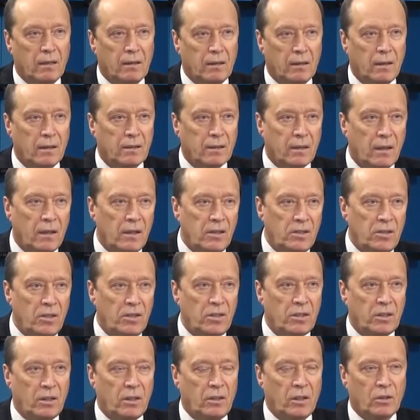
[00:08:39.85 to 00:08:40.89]

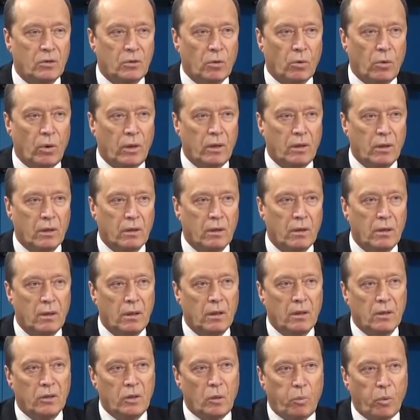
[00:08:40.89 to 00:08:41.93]
националистически настроенных
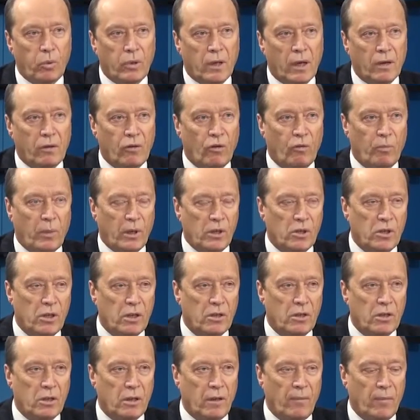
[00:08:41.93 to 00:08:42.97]
депутатов,
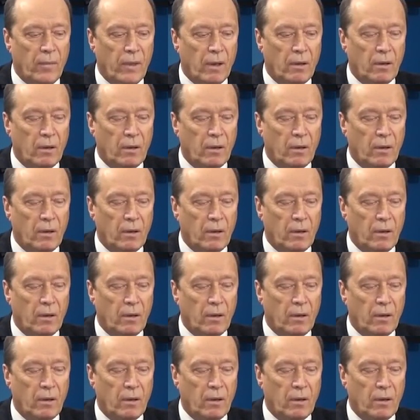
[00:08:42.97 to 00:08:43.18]
прошедшие